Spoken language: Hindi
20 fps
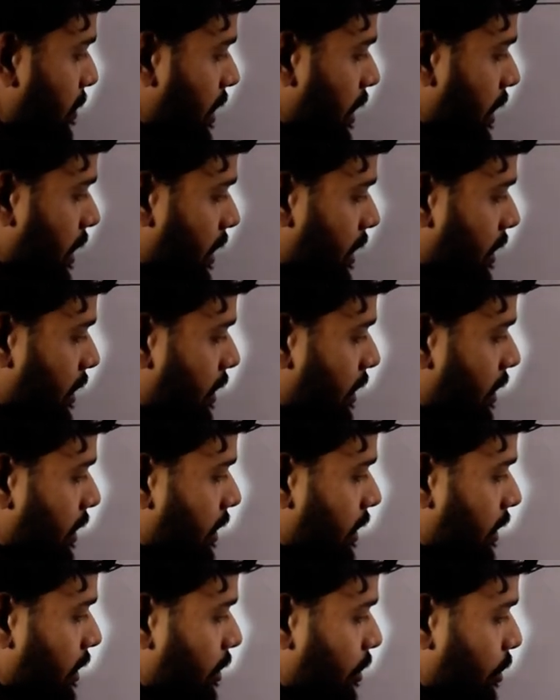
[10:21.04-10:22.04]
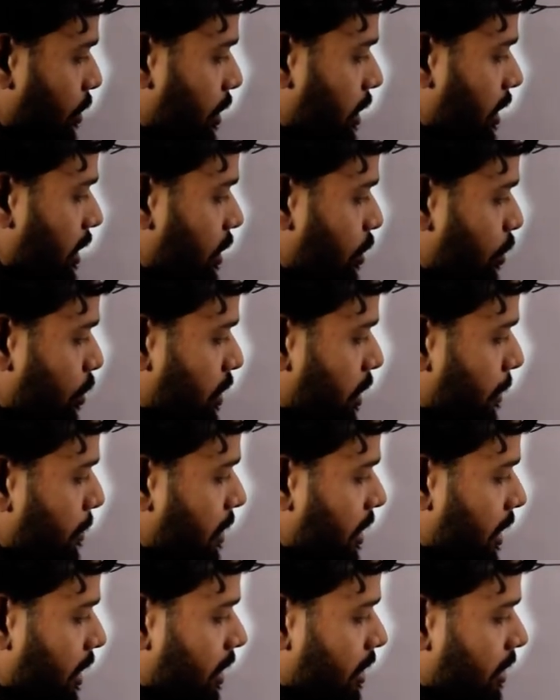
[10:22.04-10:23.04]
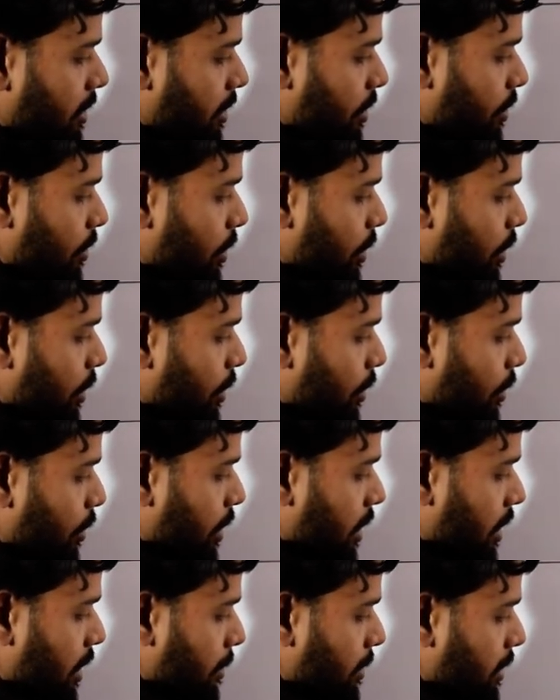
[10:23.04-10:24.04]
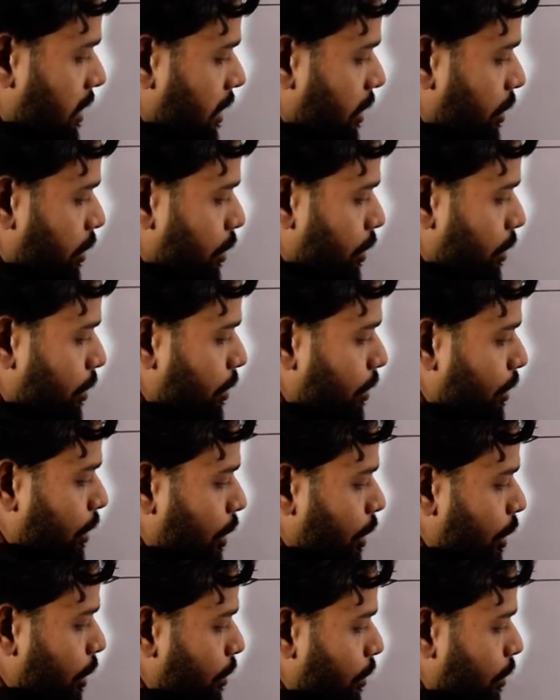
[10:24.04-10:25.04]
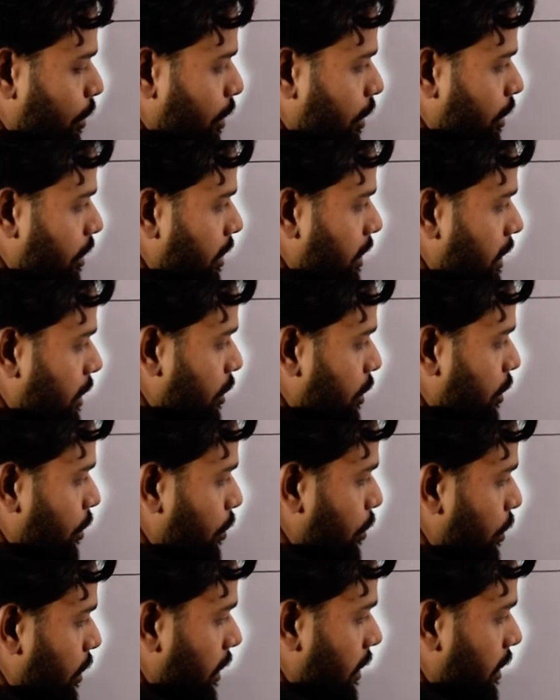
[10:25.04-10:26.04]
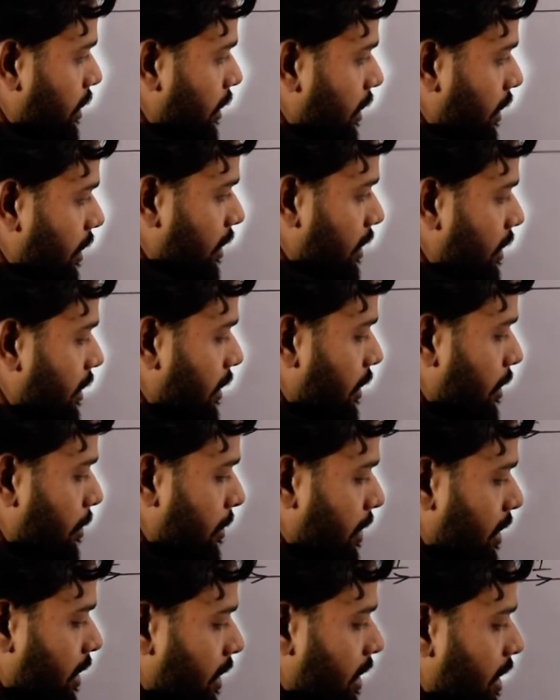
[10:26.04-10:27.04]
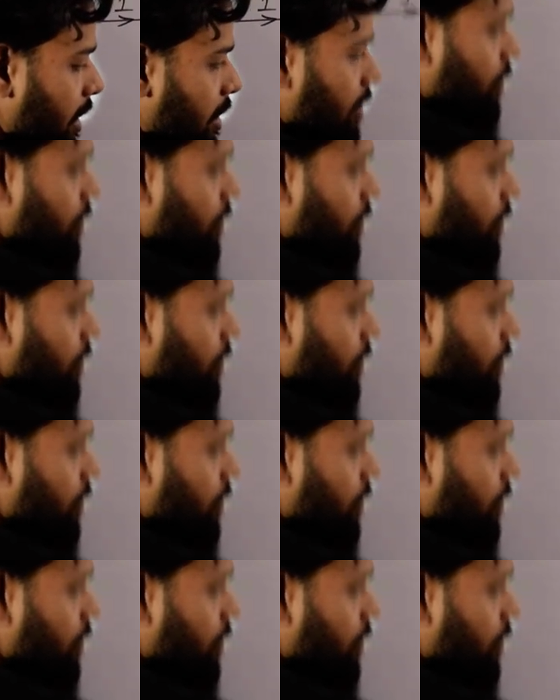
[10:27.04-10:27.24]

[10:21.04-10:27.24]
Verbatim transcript: गया तो थ्री इसको सब्ट्रैक कर दे तो यहाँ क्या बचेगा जीरो तो ये जीरो है ये ये रिमाइंडर क्या है